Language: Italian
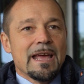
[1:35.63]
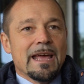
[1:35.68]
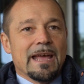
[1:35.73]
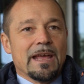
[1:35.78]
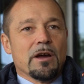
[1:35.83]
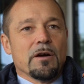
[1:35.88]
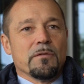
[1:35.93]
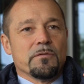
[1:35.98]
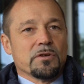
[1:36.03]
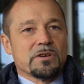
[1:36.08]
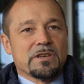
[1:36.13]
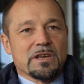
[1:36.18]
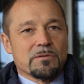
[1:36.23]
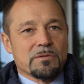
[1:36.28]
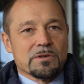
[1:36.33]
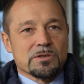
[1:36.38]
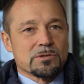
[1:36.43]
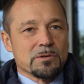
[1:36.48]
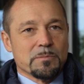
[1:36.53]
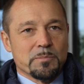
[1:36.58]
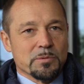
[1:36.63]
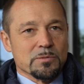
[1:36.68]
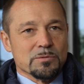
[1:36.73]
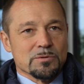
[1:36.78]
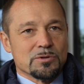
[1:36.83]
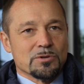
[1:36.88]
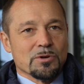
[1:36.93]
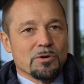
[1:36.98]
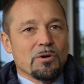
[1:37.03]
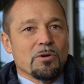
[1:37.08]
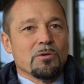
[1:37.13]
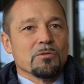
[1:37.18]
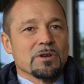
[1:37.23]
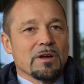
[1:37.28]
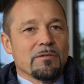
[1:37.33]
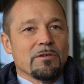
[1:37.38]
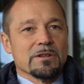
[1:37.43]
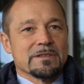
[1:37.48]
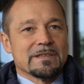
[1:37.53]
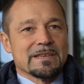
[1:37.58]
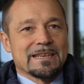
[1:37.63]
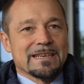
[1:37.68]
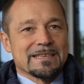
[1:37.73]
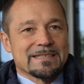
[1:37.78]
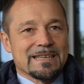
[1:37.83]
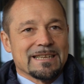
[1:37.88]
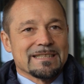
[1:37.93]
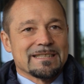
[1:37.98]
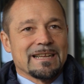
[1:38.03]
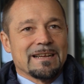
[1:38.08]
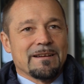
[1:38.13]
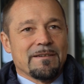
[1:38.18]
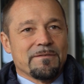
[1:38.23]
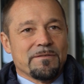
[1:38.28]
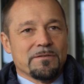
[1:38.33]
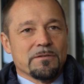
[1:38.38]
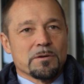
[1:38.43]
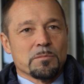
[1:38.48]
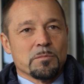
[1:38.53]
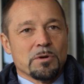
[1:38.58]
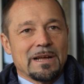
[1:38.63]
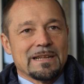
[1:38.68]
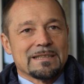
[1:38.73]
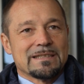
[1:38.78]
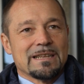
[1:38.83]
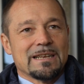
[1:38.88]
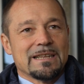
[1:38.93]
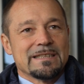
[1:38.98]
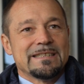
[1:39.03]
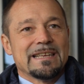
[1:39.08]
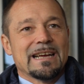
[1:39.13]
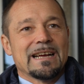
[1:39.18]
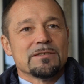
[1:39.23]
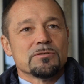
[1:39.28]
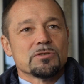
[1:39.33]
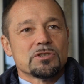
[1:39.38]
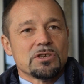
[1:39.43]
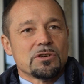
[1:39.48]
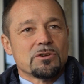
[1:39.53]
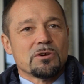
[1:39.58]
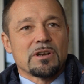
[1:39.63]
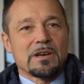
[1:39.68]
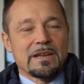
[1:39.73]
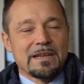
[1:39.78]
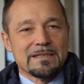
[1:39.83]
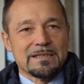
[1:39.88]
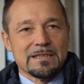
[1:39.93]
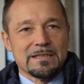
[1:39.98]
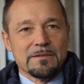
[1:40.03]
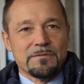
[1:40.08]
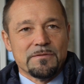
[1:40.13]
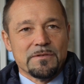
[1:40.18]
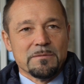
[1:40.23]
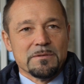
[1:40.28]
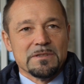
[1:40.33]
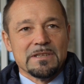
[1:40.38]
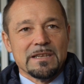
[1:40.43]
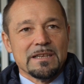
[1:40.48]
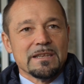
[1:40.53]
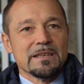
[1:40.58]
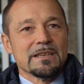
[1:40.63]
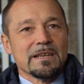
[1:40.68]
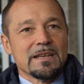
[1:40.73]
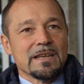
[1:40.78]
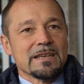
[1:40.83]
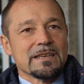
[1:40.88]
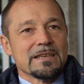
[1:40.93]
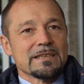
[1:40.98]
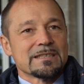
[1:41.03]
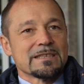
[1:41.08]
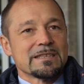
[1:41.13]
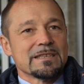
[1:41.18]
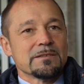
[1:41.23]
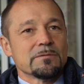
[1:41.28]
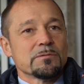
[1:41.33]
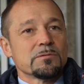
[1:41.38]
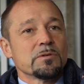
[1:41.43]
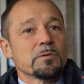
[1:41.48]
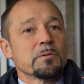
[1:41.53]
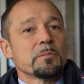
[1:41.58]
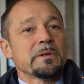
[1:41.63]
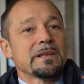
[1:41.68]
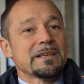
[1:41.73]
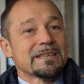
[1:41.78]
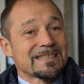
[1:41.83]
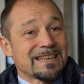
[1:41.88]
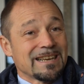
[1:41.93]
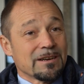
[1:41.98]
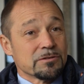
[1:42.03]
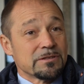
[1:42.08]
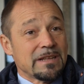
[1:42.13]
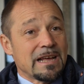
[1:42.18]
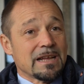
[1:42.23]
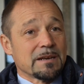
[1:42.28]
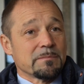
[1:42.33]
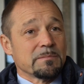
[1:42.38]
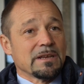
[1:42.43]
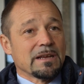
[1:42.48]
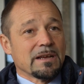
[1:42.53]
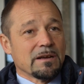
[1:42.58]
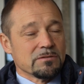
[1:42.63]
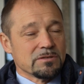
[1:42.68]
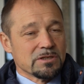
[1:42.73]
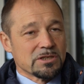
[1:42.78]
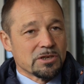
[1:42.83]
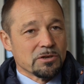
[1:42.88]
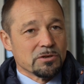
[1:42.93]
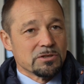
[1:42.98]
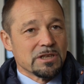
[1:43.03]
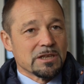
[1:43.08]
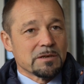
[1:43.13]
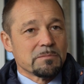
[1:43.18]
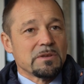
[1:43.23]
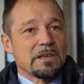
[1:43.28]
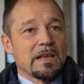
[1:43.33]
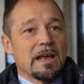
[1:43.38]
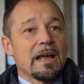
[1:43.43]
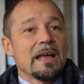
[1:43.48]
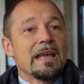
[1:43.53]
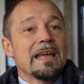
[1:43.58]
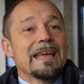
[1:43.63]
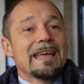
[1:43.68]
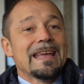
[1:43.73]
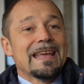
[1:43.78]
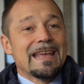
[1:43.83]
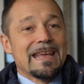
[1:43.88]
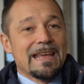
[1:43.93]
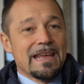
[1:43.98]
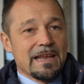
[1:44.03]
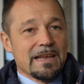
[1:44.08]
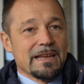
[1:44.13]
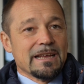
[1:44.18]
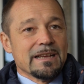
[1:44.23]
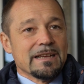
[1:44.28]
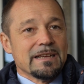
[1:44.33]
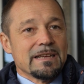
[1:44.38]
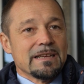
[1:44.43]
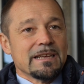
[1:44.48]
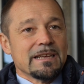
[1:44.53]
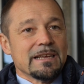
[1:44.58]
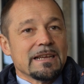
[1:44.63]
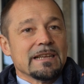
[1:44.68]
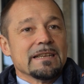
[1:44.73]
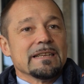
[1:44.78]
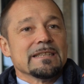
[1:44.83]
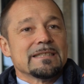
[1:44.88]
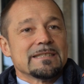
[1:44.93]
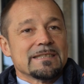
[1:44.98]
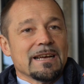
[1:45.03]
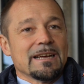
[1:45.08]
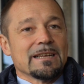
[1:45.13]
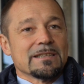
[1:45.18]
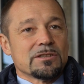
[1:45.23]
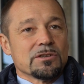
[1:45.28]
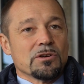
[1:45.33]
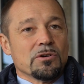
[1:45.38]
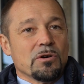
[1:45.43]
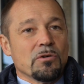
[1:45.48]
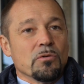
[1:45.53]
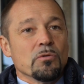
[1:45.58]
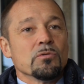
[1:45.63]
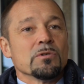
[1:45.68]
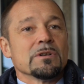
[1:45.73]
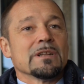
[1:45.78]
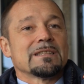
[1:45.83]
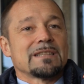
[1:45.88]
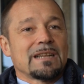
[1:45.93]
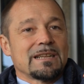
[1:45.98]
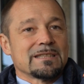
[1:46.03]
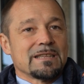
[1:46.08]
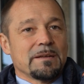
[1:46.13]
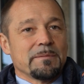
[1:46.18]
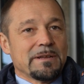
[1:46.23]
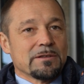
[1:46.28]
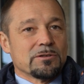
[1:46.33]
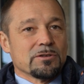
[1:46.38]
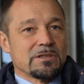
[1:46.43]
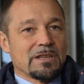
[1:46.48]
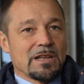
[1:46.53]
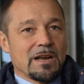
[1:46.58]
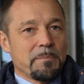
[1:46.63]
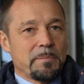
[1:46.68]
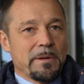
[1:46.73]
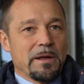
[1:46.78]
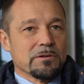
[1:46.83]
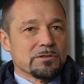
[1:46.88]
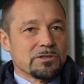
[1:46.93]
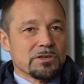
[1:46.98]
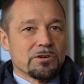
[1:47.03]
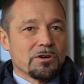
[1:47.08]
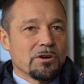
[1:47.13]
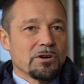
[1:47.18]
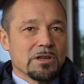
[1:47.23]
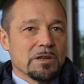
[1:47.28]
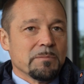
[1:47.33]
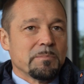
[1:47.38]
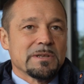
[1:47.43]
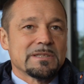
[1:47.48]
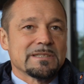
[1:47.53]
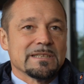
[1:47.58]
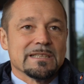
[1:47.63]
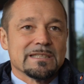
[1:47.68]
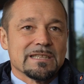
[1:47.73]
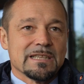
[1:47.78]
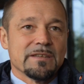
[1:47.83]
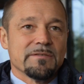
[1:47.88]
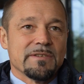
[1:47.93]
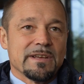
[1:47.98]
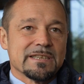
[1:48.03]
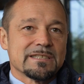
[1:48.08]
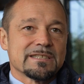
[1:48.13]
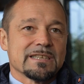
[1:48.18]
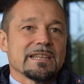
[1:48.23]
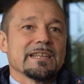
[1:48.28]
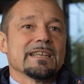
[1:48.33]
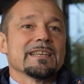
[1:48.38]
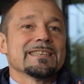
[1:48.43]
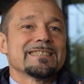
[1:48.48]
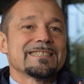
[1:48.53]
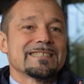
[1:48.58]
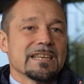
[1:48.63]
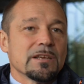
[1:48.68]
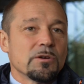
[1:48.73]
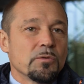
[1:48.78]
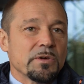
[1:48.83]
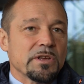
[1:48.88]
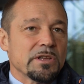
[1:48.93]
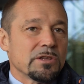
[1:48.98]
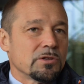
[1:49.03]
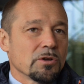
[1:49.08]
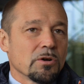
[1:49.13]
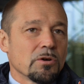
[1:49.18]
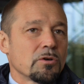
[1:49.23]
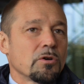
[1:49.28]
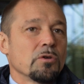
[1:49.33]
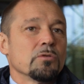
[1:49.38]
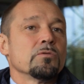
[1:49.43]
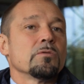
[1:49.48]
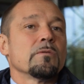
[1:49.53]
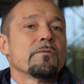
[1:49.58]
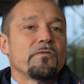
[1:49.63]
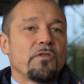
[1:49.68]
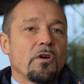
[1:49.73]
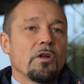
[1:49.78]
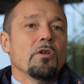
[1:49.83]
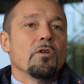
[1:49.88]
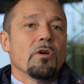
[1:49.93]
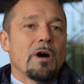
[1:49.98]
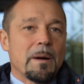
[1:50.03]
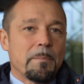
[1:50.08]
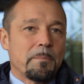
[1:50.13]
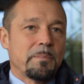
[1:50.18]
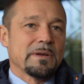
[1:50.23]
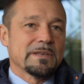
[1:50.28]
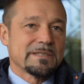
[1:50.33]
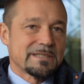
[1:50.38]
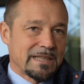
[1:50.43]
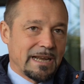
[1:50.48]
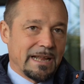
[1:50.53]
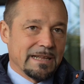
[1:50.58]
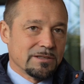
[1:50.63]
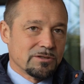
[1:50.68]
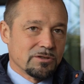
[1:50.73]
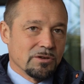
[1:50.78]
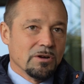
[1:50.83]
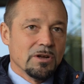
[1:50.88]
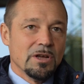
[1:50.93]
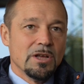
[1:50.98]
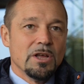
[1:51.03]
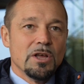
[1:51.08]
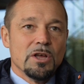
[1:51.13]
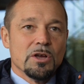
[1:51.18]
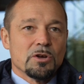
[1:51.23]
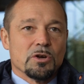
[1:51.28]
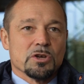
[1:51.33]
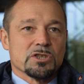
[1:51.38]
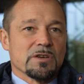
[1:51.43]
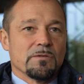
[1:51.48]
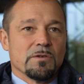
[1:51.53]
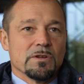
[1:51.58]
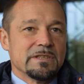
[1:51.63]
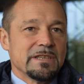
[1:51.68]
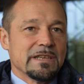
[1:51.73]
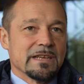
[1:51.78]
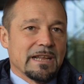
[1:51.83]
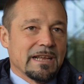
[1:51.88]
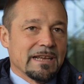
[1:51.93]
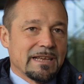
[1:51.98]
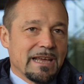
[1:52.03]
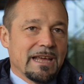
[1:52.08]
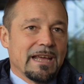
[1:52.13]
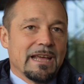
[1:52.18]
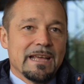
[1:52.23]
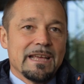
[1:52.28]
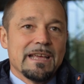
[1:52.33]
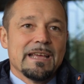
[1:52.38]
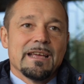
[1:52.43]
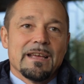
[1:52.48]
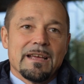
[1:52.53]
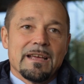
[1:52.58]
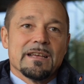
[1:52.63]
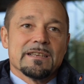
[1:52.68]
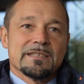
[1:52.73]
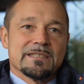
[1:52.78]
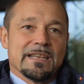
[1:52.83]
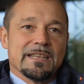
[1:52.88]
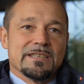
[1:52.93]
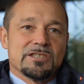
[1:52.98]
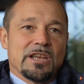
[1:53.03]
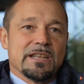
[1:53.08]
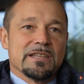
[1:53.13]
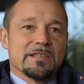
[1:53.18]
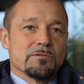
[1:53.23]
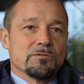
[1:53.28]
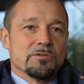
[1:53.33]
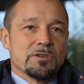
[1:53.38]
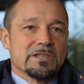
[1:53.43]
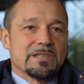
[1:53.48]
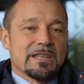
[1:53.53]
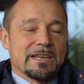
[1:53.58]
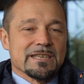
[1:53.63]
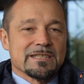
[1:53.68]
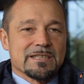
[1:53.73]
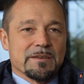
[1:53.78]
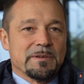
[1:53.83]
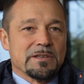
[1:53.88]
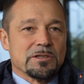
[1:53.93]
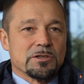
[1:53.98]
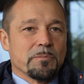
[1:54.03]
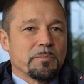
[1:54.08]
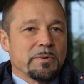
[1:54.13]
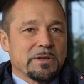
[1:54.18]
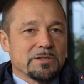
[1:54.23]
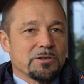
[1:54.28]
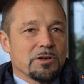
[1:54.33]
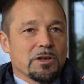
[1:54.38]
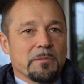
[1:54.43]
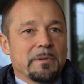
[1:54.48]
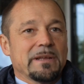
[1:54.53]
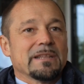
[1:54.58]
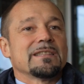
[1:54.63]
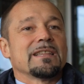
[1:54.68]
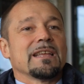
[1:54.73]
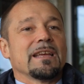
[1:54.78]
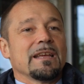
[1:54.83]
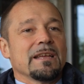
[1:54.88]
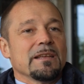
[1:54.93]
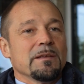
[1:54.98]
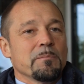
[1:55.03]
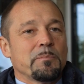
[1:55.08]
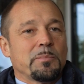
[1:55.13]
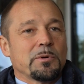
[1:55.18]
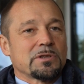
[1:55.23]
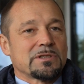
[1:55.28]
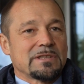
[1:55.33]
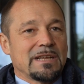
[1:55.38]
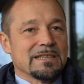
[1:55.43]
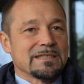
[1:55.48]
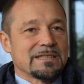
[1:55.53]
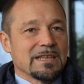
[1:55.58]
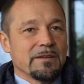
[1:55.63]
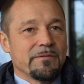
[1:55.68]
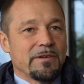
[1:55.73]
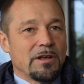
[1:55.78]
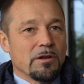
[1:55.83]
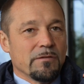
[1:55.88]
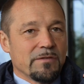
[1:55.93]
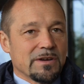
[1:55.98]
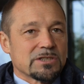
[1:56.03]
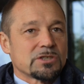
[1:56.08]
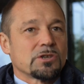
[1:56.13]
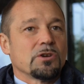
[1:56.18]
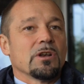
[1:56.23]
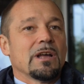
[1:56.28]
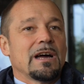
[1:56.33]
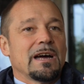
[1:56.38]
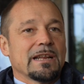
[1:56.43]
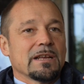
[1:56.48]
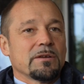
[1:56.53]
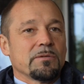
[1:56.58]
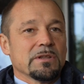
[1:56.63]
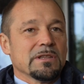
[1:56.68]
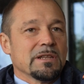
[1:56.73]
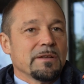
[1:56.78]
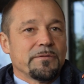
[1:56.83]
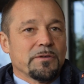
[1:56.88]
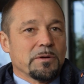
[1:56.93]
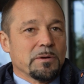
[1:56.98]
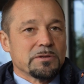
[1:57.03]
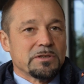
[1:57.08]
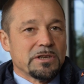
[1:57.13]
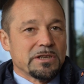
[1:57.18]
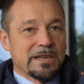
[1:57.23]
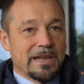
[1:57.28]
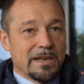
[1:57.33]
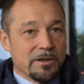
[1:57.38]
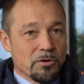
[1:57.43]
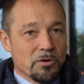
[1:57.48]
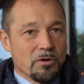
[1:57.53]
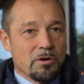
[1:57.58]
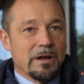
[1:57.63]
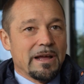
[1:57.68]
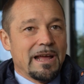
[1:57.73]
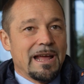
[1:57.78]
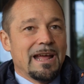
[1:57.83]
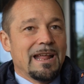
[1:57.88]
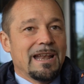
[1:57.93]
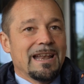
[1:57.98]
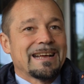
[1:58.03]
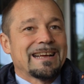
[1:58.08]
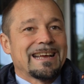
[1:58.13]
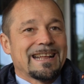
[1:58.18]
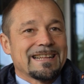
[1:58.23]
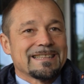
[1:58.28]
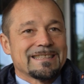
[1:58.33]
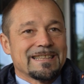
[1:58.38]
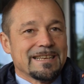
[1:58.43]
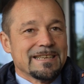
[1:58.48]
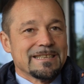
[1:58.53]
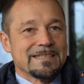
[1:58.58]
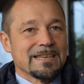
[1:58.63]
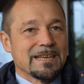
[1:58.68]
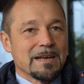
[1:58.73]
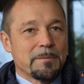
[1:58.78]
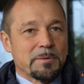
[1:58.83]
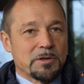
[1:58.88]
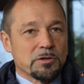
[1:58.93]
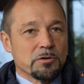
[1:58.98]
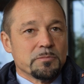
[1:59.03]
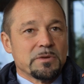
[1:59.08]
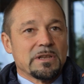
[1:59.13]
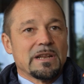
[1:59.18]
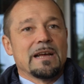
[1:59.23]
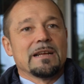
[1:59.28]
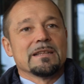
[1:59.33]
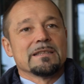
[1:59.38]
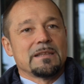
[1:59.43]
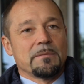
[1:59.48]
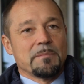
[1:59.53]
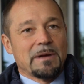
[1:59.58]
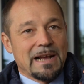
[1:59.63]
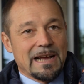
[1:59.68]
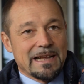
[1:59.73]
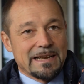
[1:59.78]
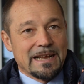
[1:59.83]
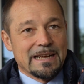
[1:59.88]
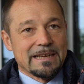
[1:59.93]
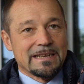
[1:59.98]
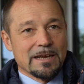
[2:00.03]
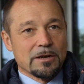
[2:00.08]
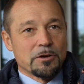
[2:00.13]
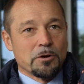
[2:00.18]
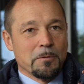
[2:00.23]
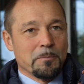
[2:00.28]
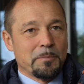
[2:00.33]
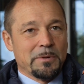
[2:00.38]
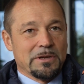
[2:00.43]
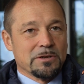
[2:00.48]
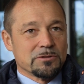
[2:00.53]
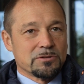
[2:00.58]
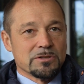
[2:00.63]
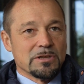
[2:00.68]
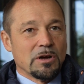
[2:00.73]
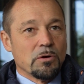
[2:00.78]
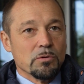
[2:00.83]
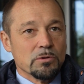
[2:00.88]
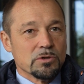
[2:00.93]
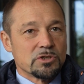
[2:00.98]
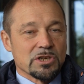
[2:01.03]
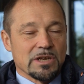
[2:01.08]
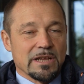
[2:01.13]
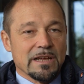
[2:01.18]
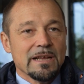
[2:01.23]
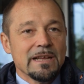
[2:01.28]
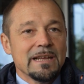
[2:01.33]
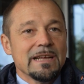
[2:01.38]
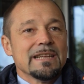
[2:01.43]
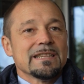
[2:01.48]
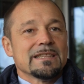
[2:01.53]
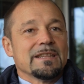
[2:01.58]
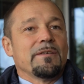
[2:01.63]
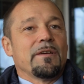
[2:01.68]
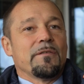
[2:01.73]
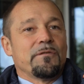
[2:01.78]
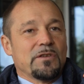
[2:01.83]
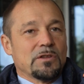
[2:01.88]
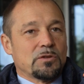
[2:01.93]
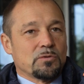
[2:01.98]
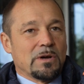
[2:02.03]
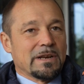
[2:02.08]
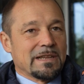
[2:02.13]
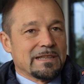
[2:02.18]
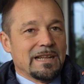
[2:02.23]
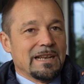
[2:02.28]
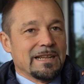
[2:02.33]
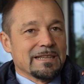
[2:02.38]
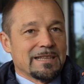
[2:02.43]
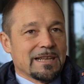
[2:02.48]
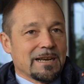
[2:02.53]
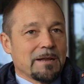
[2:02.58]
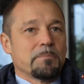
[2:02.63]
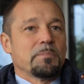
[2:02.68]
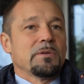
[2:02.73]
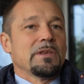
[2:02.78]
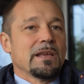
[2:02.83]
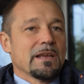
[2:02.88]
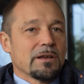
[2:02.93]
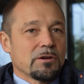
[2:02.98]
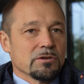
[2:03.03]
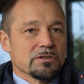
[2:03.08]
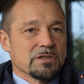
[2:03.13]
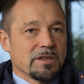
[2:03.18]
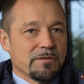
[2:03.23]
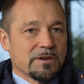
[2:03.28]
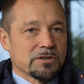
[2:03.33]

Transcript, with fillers: È ovvio che a questo punto, una volta che è stata formulata la diagnosi corretta di, di eh, sclerodermica o di sclerodermia e iniziato un trattamento terapeutico, il paziente deve essere seguito con un follow-up stretto. Cosa vuol dire? Che se c'è un interessamento particolarmente importante a livello vascolare, quindi il freno del Renault è la caratteristica predominante, magari anche accompagnato da ulcere, deve effettuare delle terapie con dei